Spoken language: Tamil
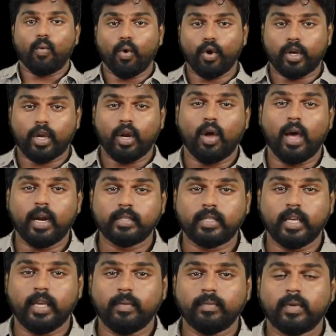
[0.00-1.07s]
ஒரு கிலோ
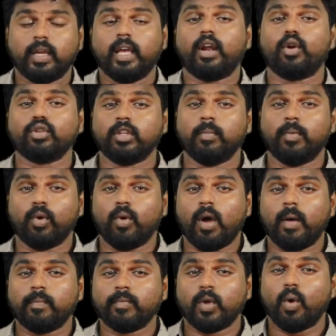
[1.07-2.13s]
அரிசி இரநூத்தம்பது ரூபா